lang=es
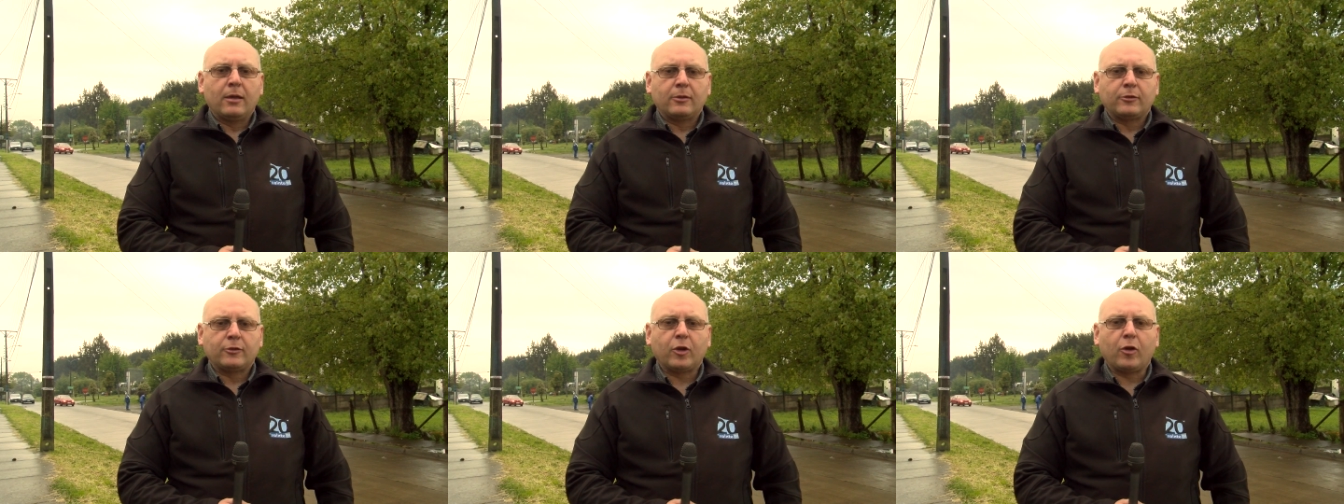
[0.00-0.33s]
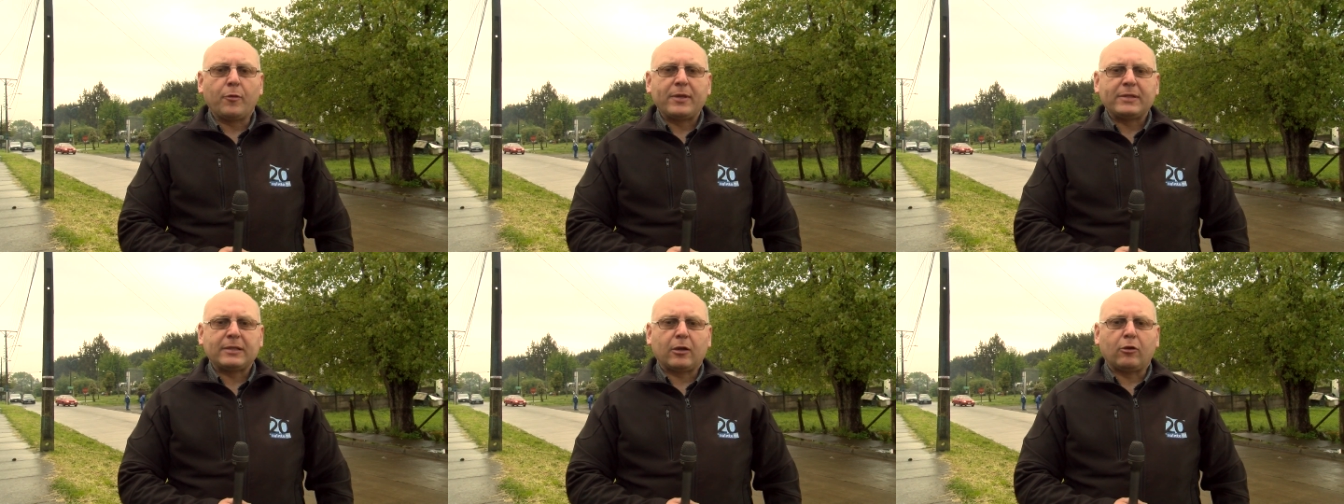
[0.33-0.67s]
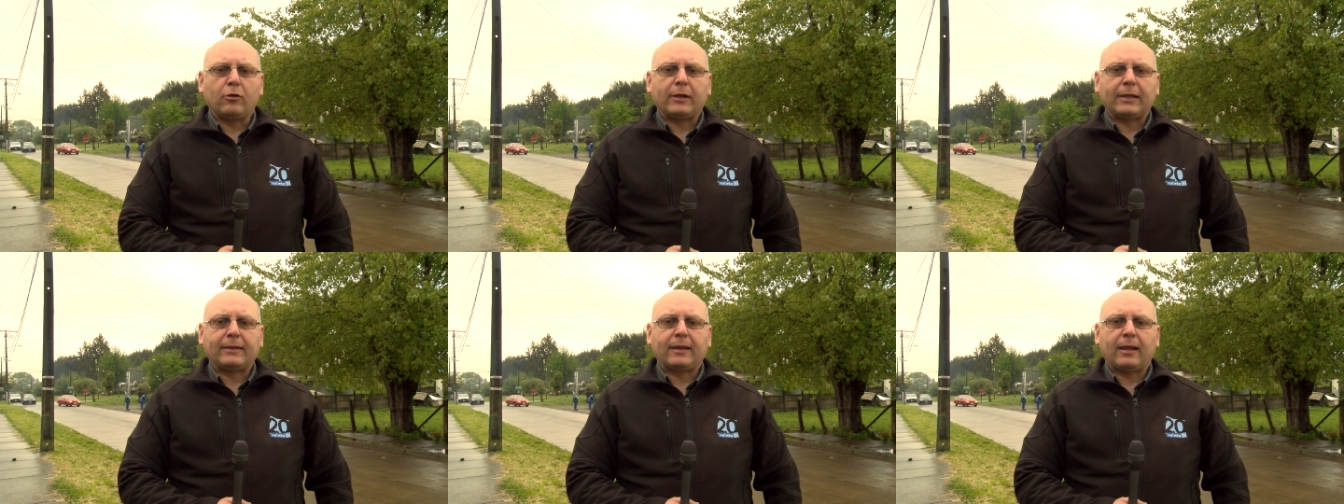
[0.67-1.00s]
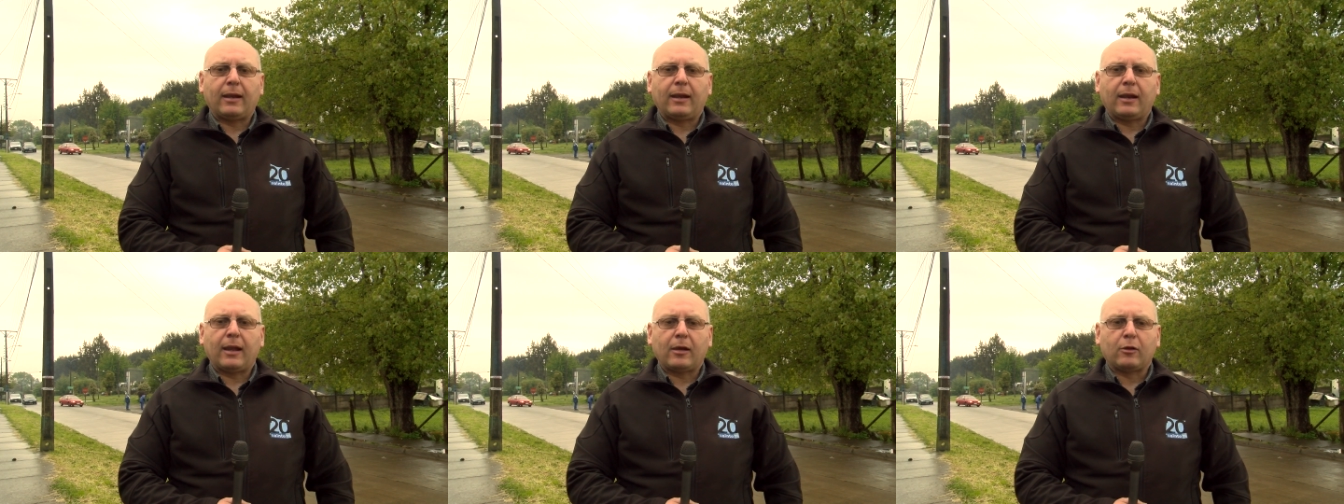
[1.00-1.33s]
se comienza a concretar
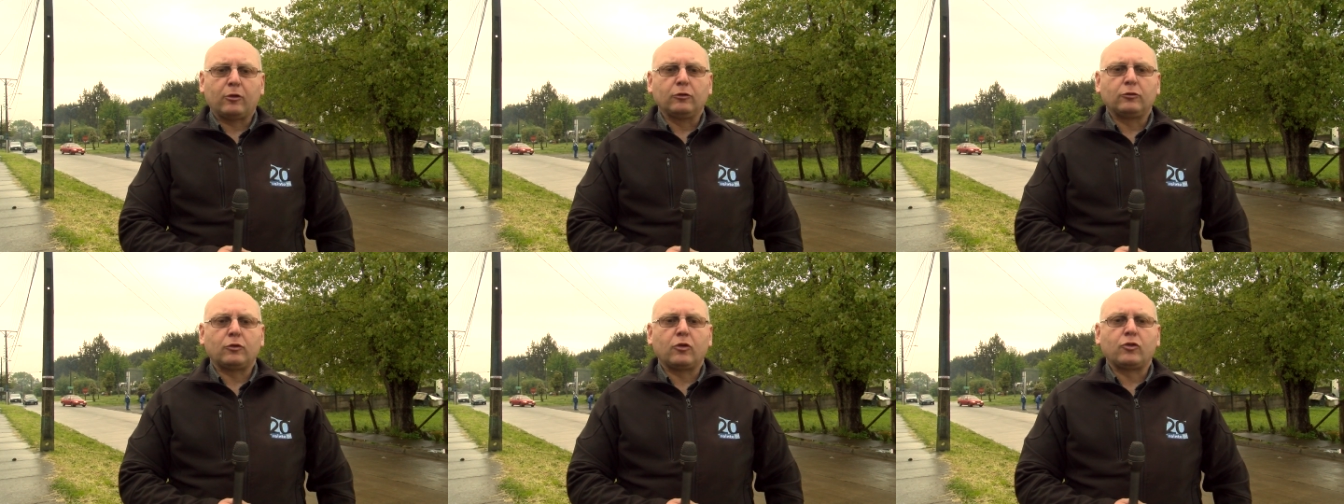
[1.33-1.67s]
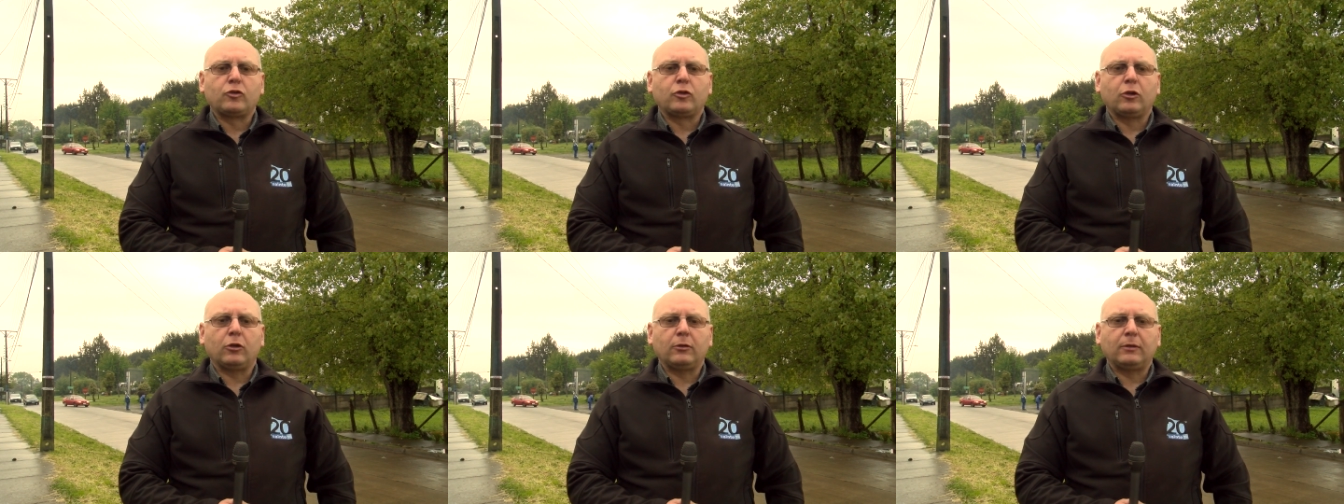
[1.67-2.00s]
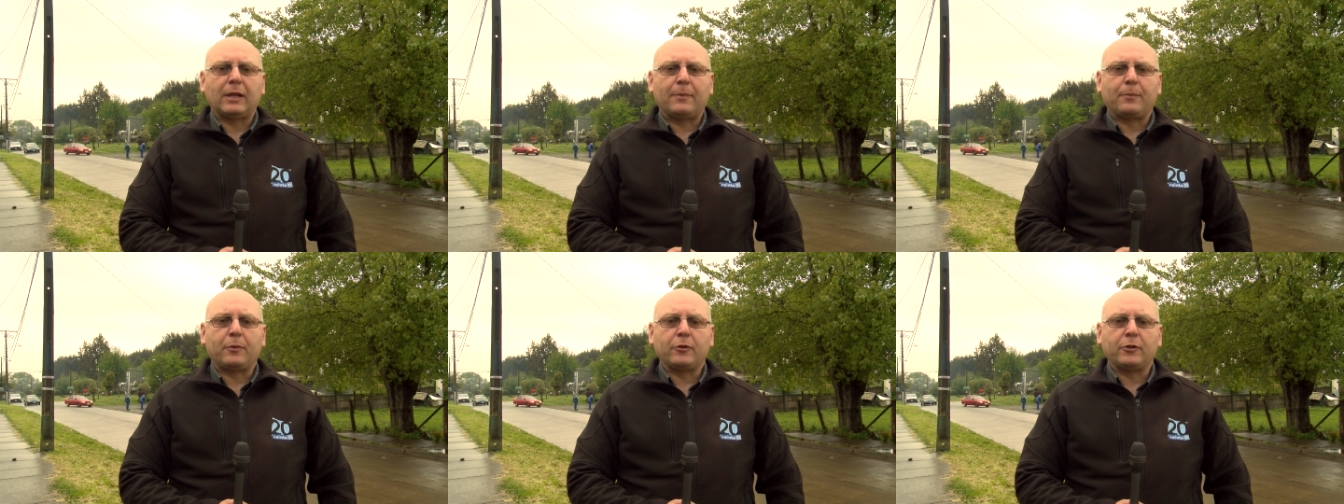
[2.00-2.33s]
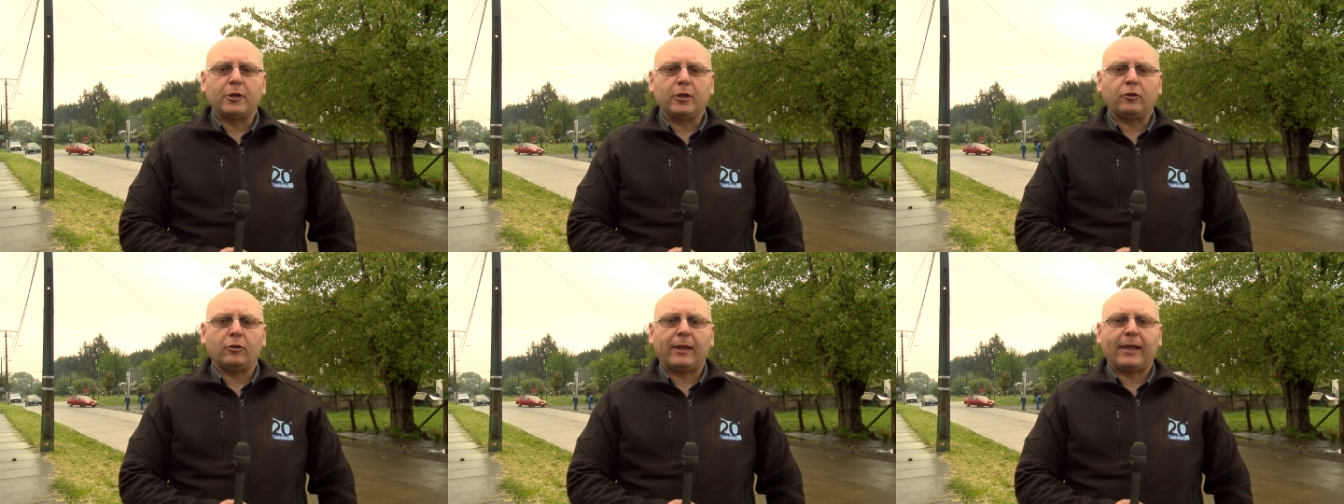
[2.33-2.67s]
la construcción del
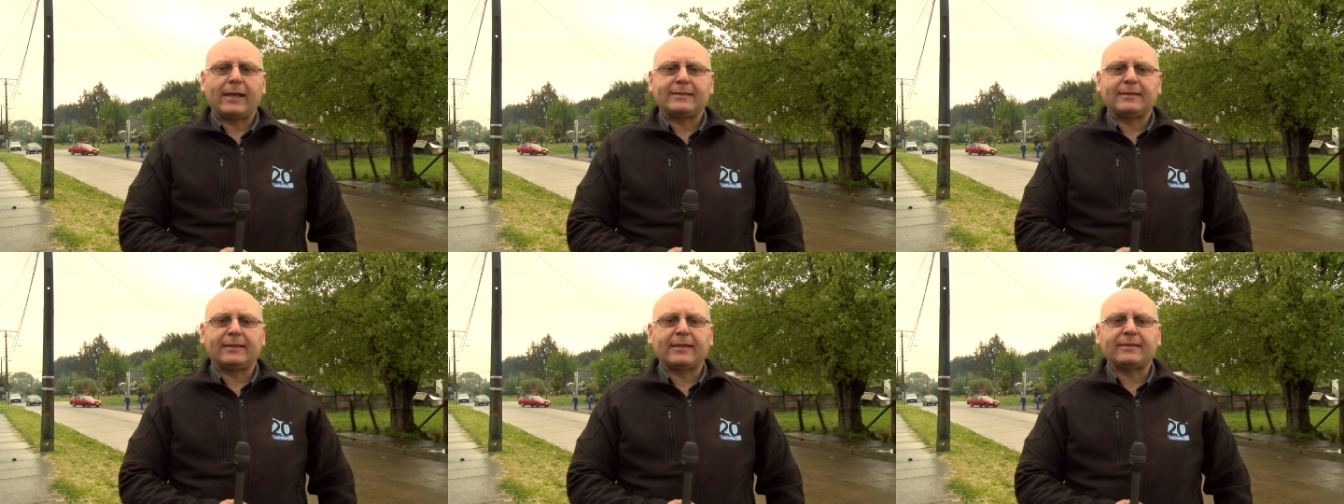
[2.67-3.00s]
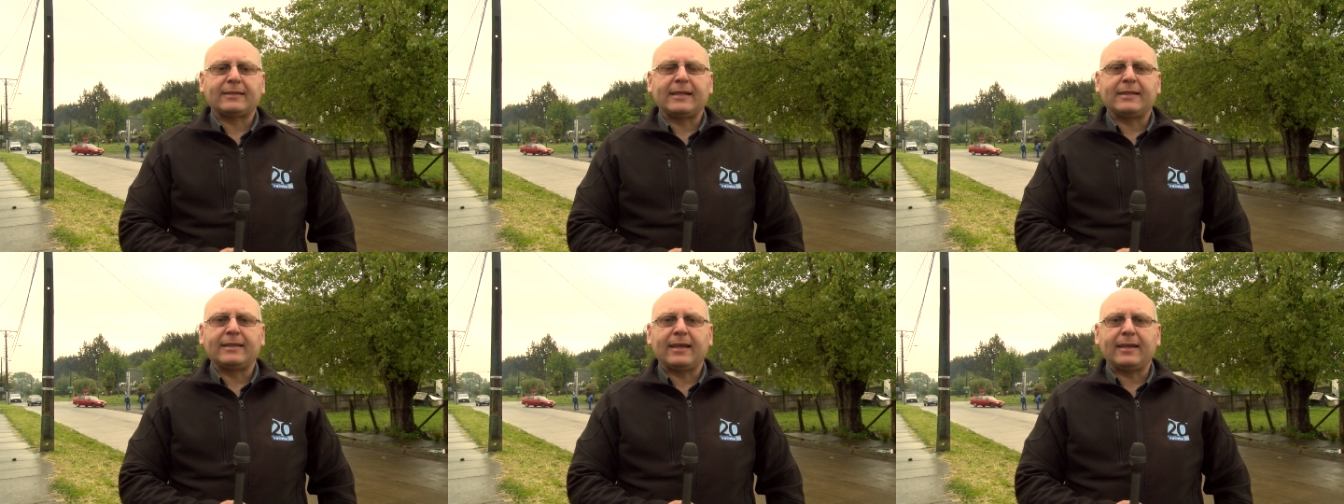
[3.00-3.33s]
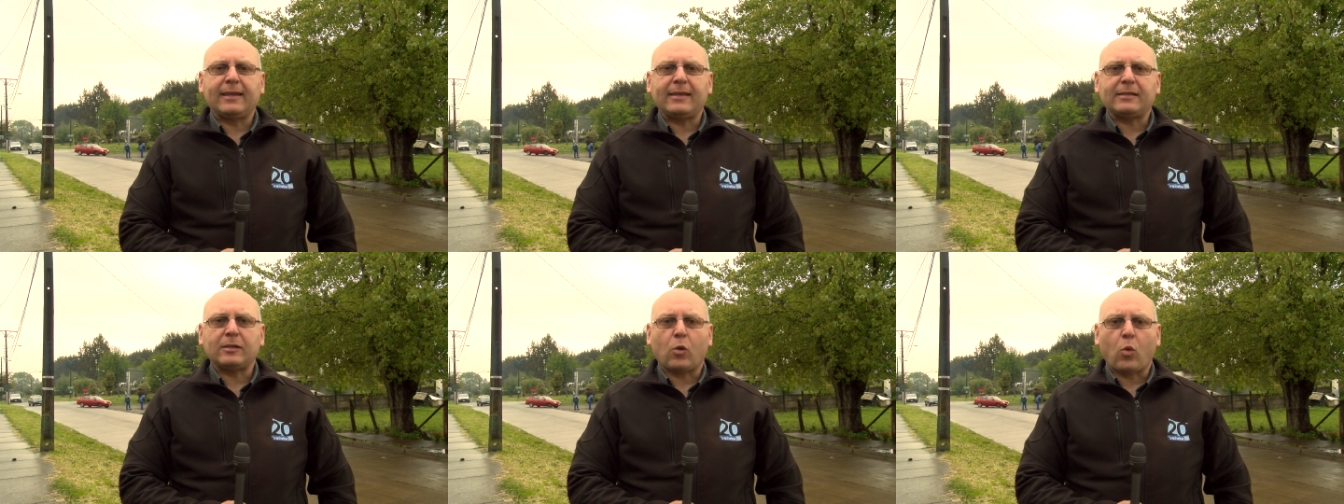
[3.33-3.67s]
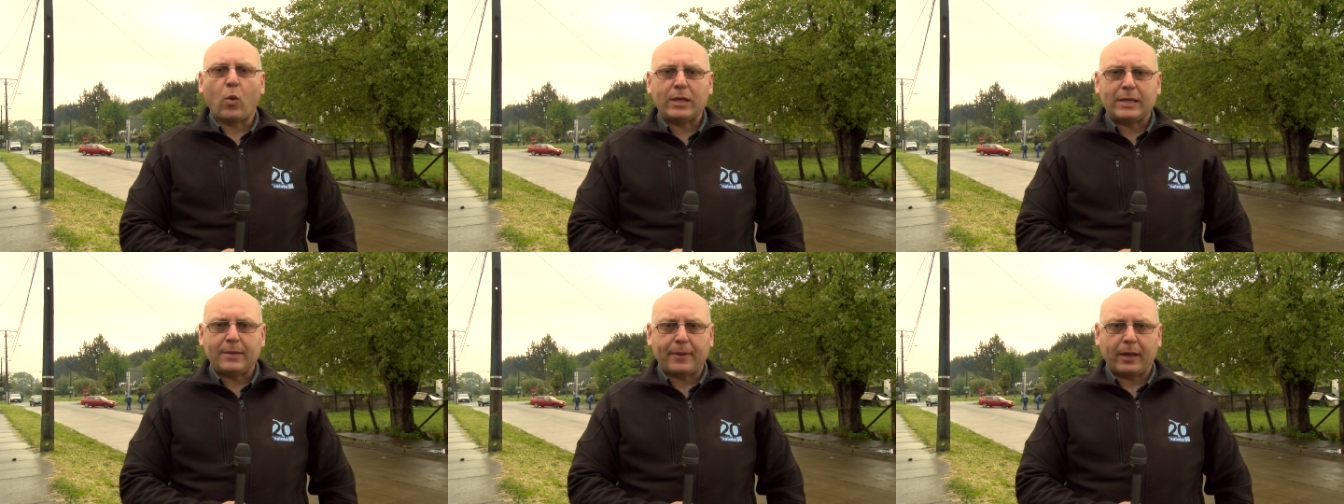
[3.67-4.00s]
proyecto de casetas sanitarias
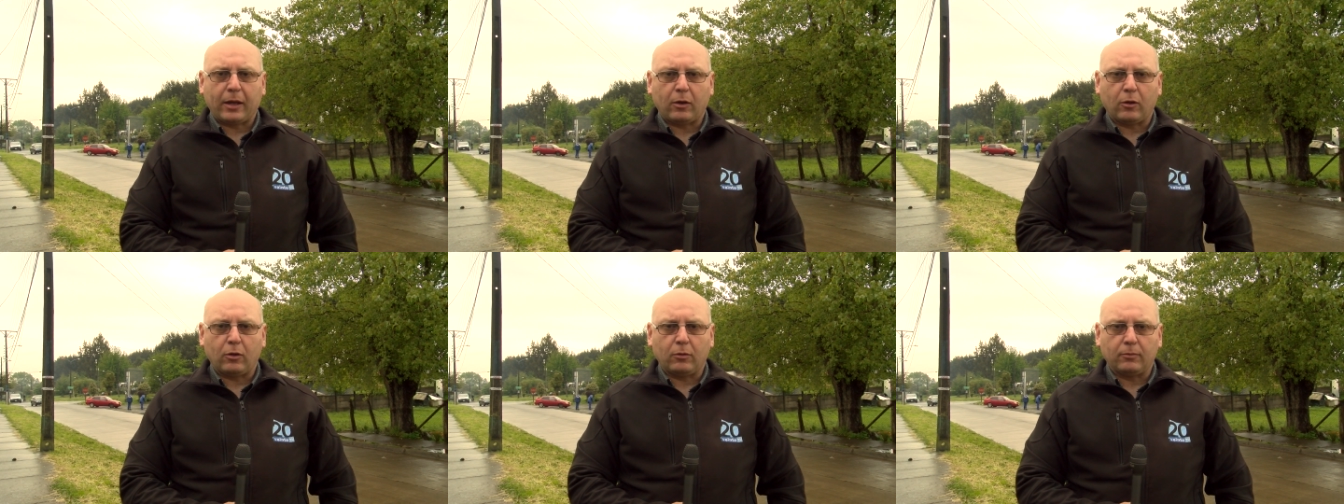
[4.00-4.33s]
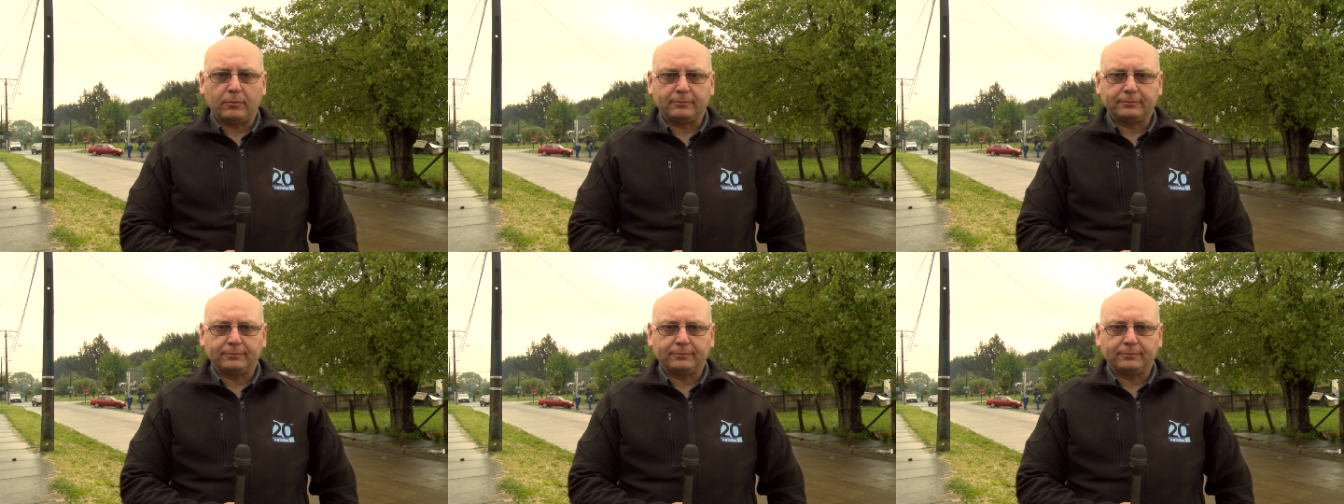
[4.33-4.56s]
Guayipenco.